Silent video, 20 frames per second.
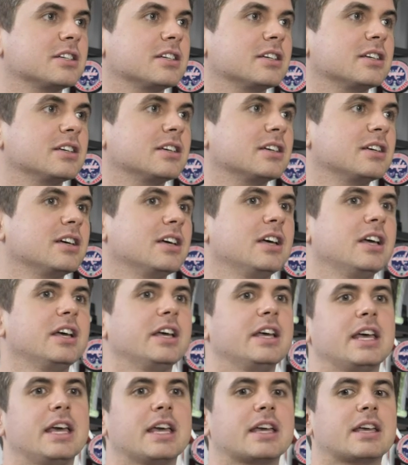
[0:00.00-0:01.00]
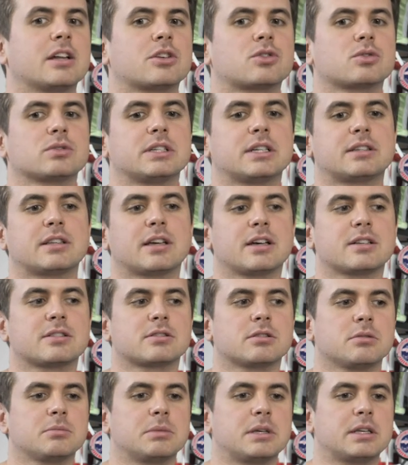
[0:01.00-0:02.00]
et, quelque chose
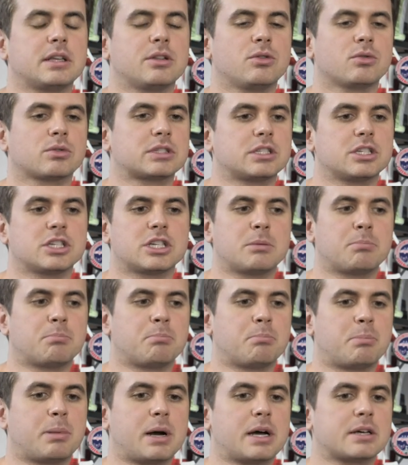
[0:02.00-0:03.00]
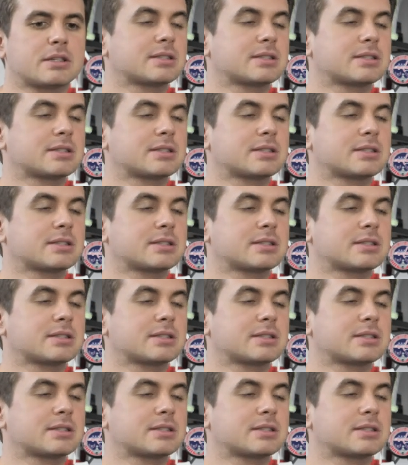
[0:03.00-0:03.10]
d'intéressant. Mais et donc si j'ai pas